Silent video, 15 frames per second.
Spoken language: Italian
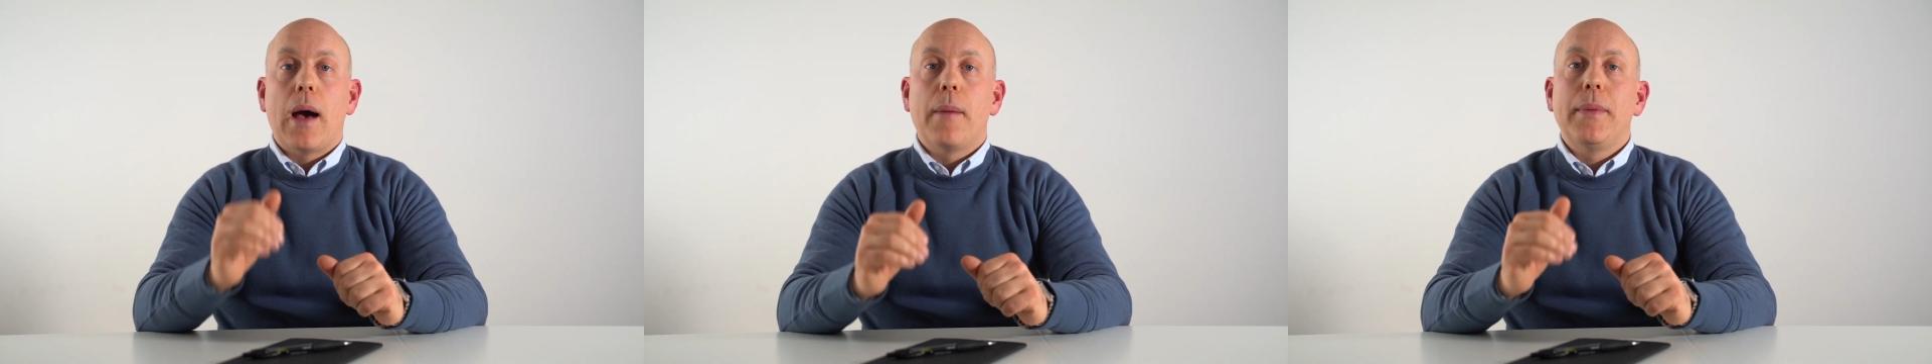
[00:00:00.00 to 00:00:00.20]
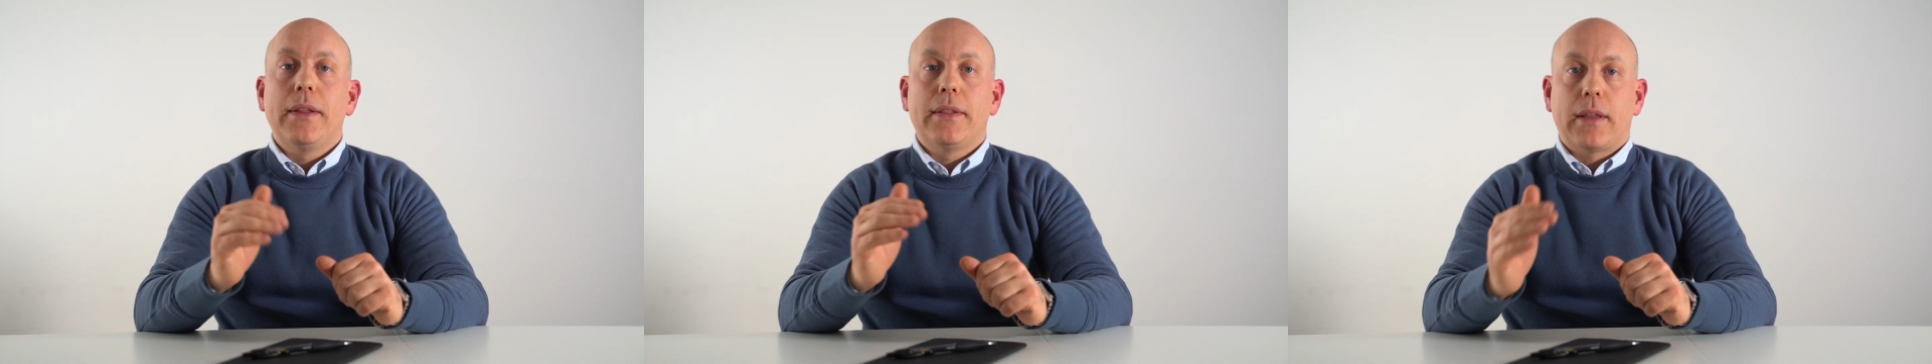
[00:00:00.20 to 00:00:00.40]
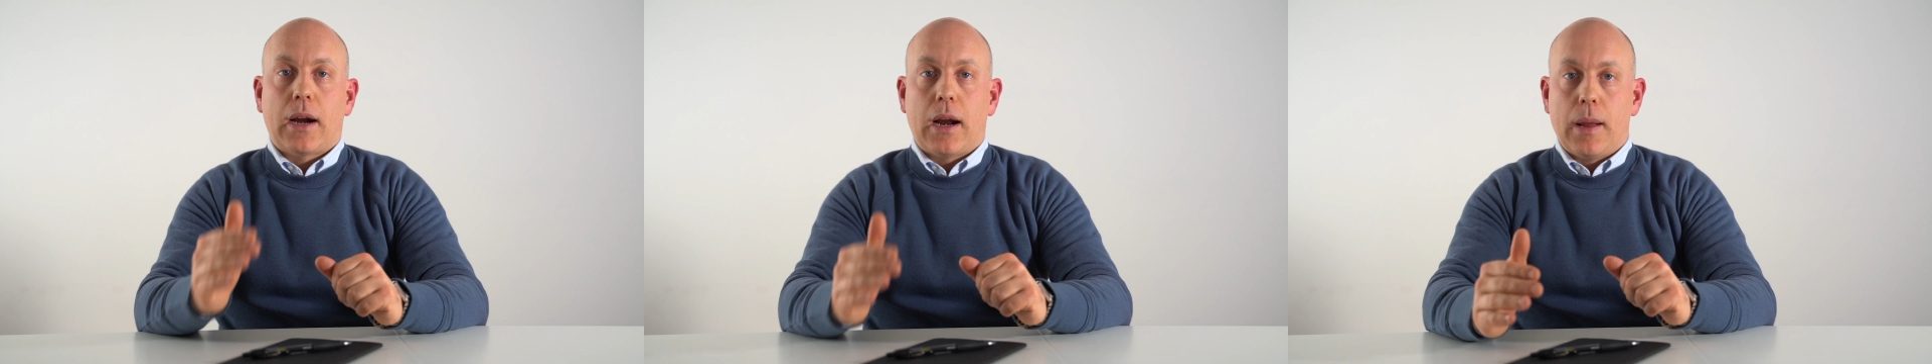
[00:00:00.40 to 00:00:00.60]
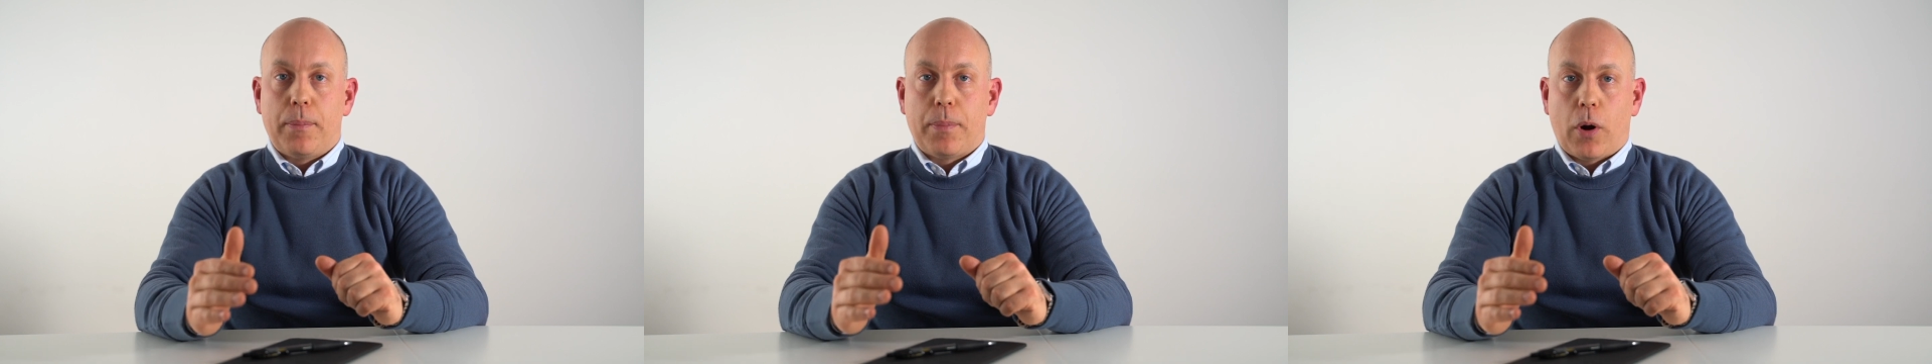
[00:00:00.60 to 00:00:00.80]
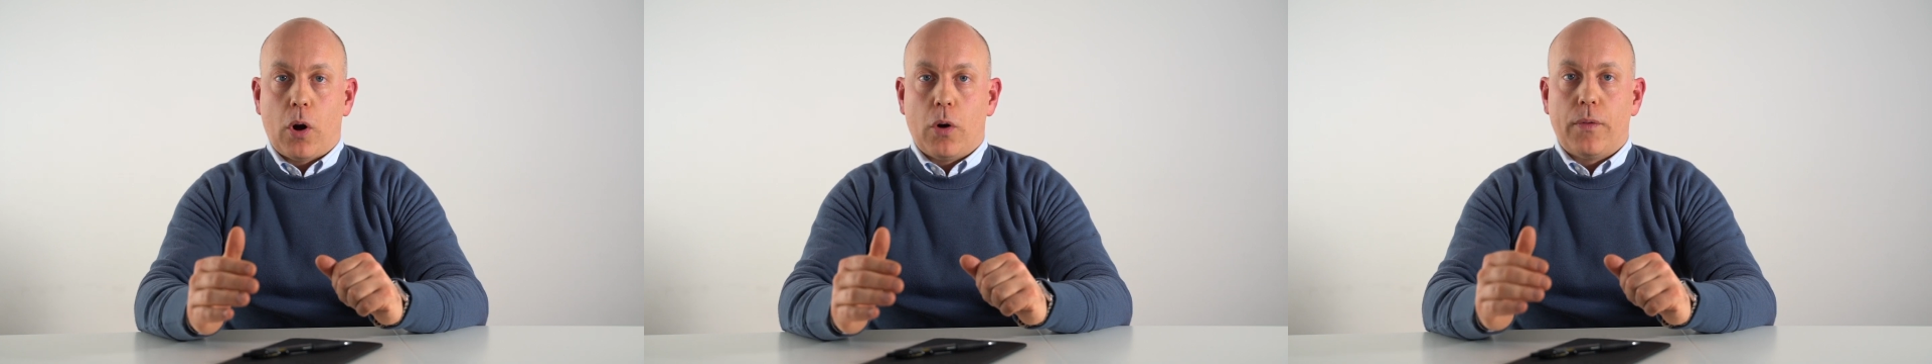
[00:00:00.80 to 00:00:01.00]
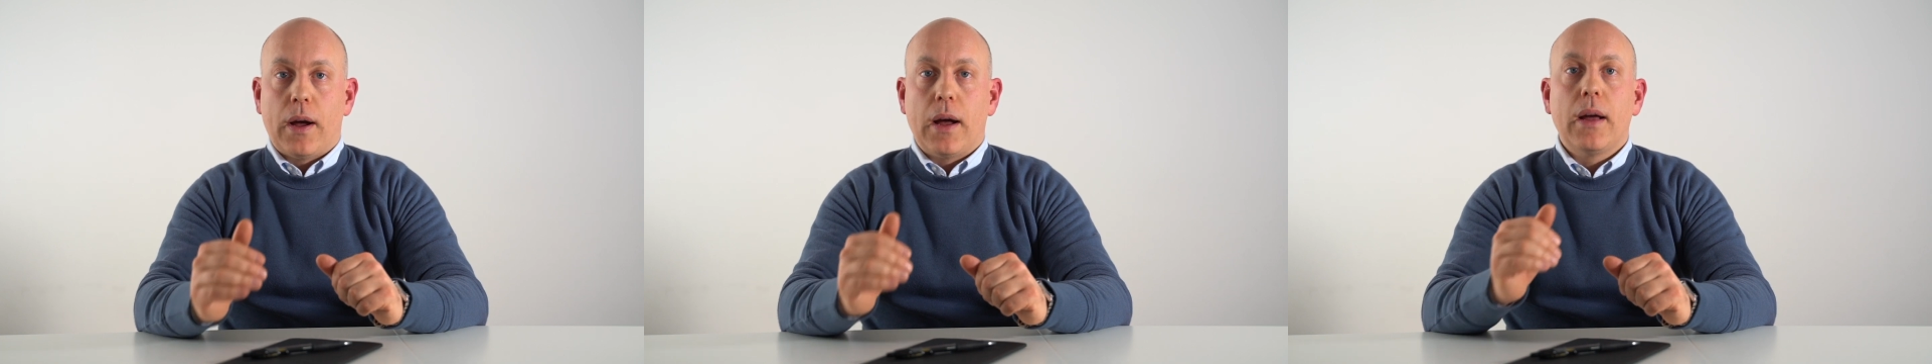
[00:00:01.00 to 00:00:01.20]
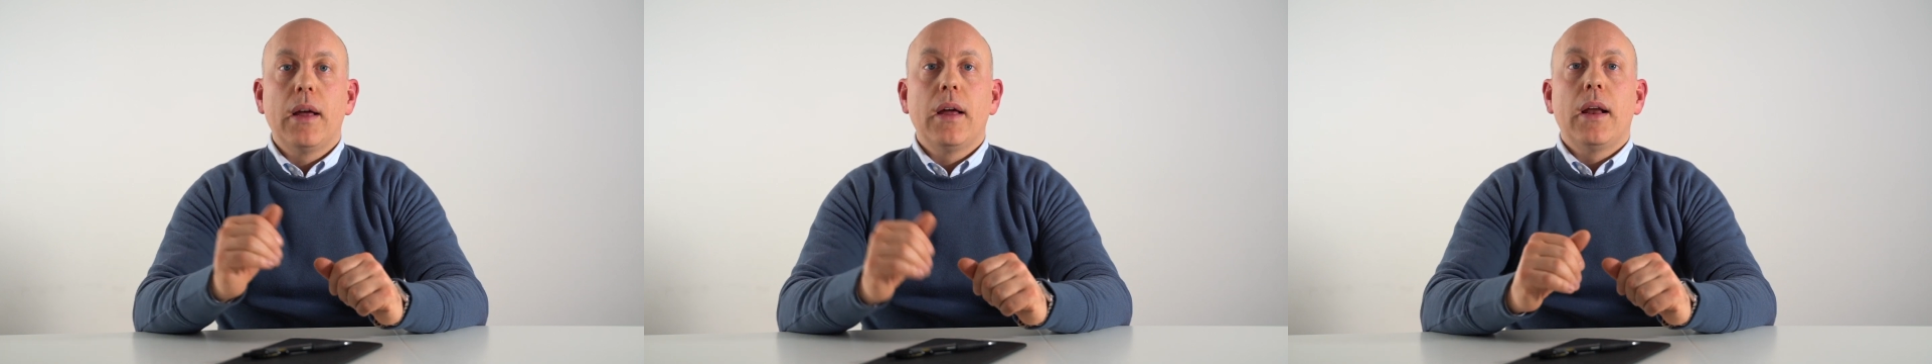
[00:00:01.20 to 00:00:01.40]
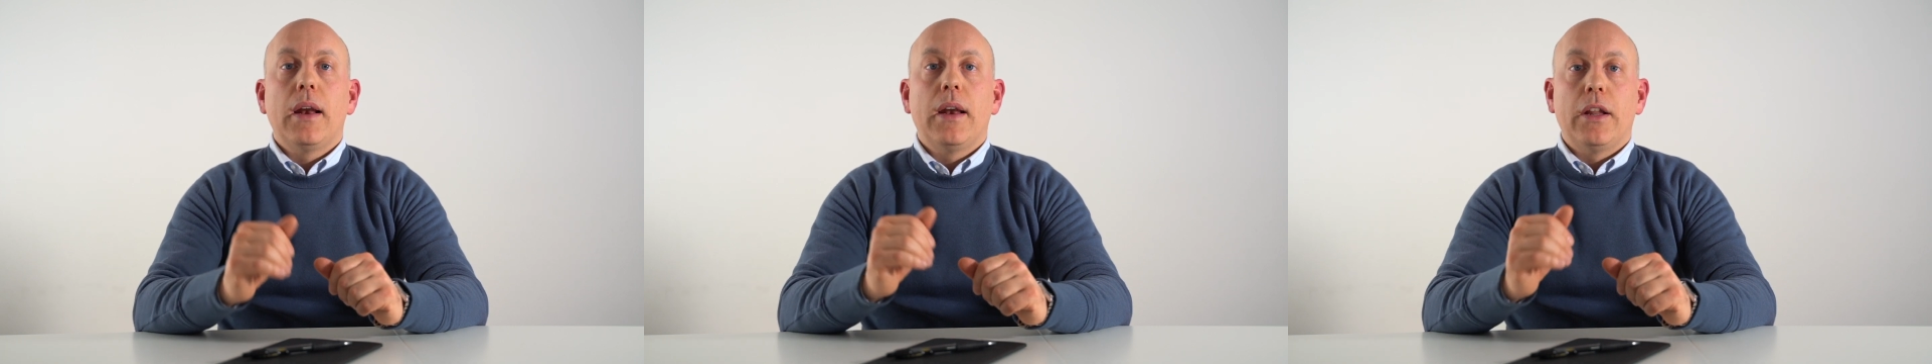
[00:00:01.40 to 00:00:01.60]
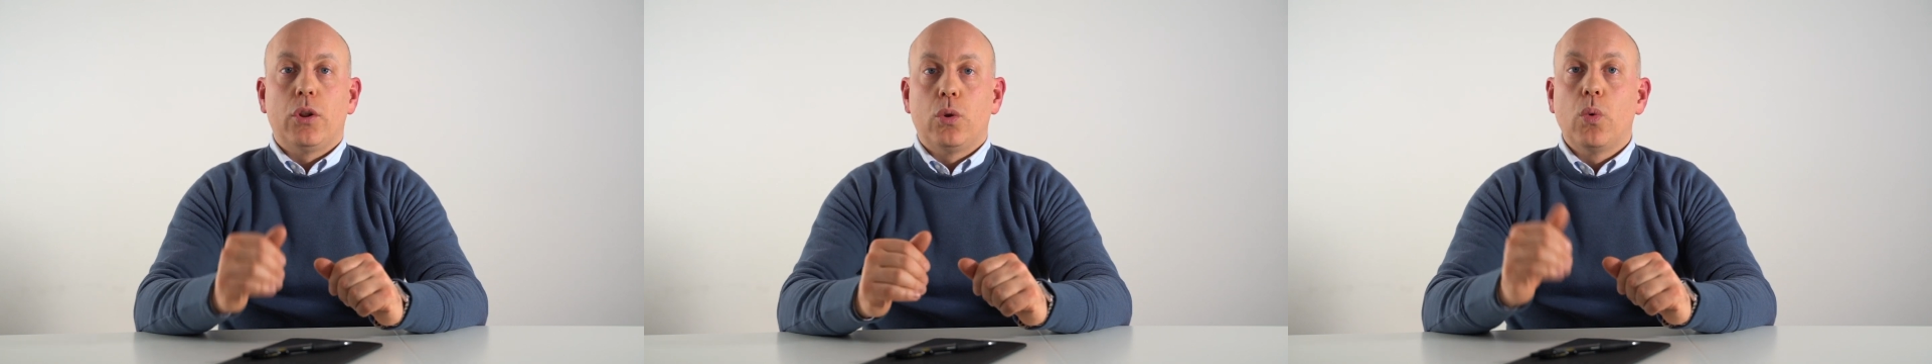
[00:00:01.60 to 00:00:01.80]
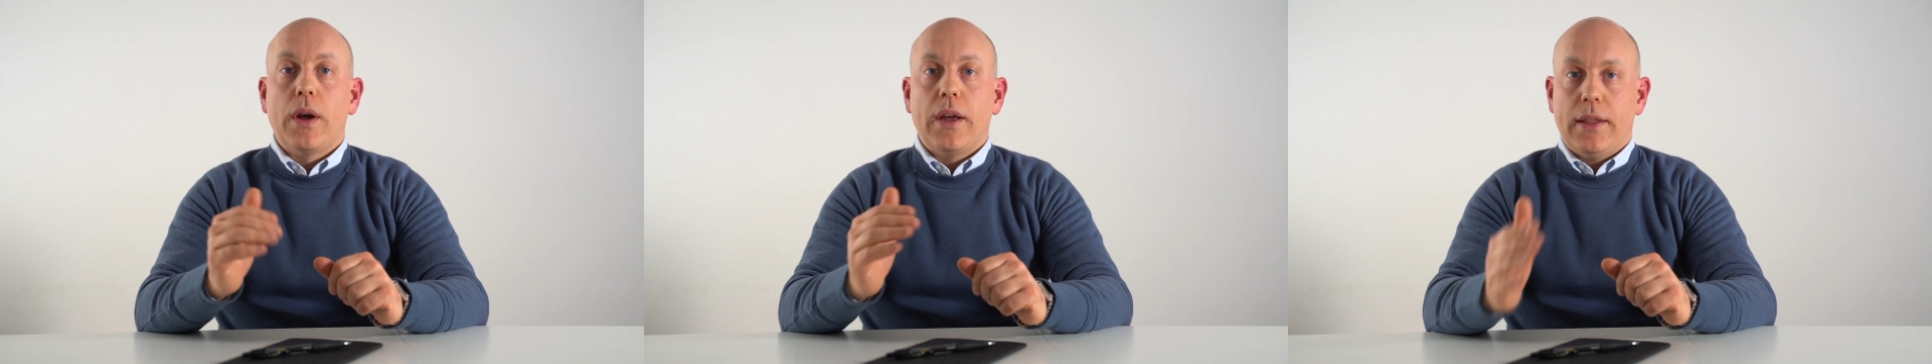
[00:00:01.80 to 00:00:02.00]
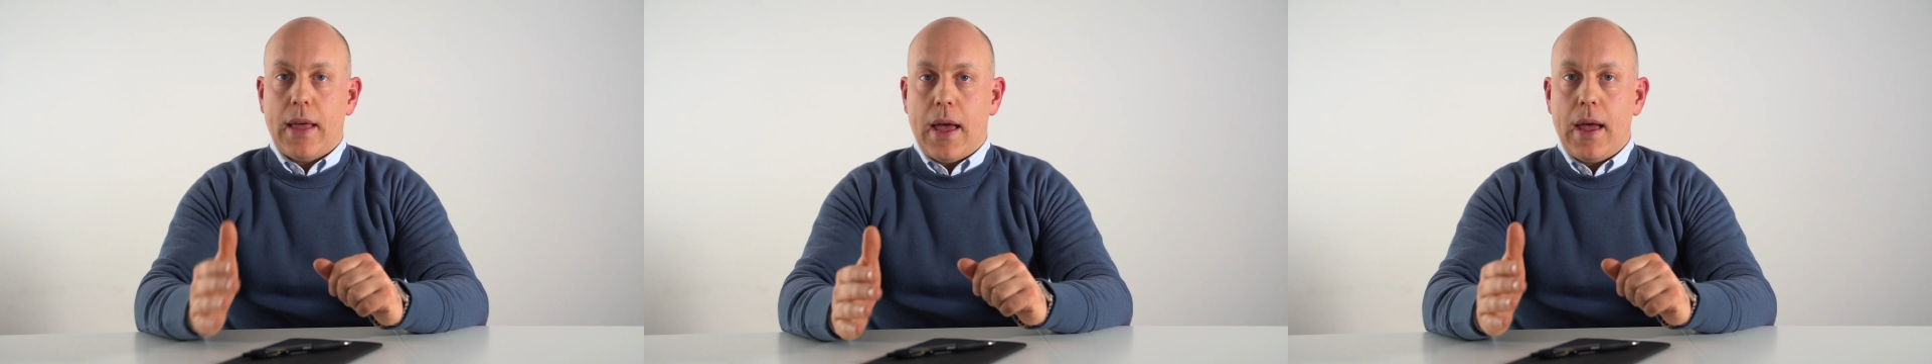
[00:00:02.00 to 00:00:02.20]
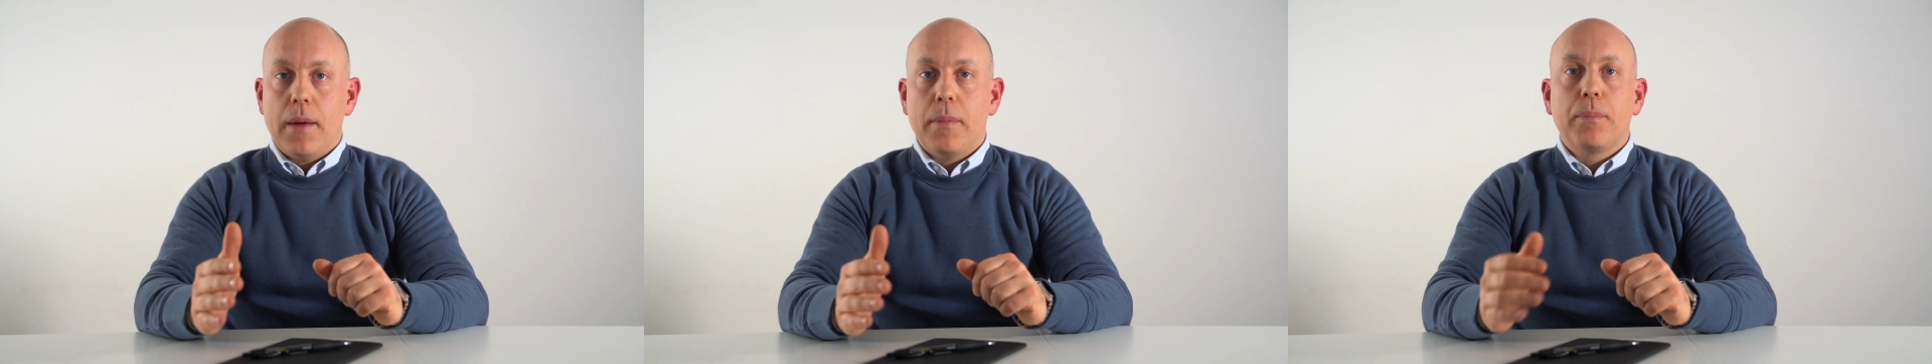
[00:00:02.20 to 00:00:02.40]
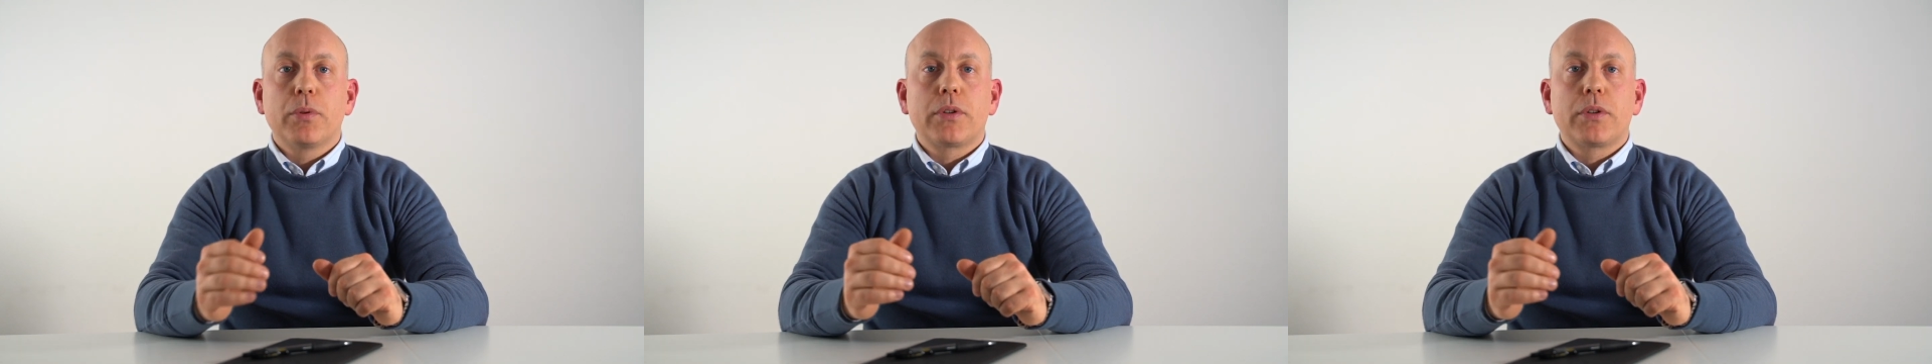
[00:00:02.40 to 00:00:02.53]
a mettere alla prova le tue idee,